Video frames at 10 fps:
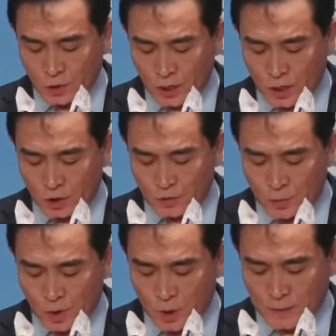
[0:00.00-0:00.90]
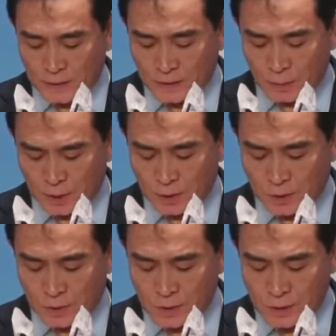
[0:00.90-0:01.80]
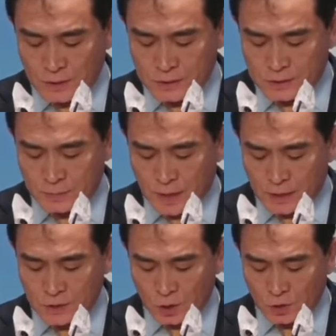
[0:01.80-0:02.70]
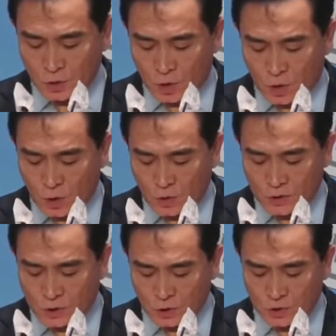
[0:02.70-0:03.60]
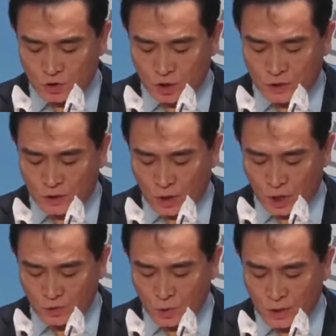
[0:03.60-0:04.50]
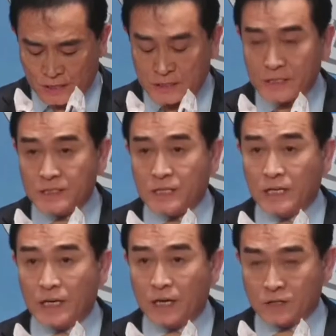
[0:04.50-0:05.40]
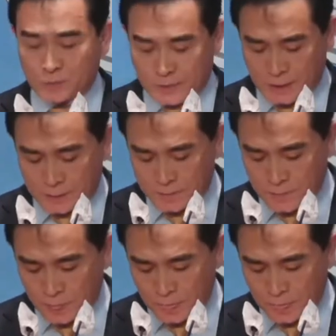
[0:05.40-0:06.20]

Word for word: 쪼개기 후원을 받았다며 지방선거 공천 뒷거래 의혹까지 제기하였습니다.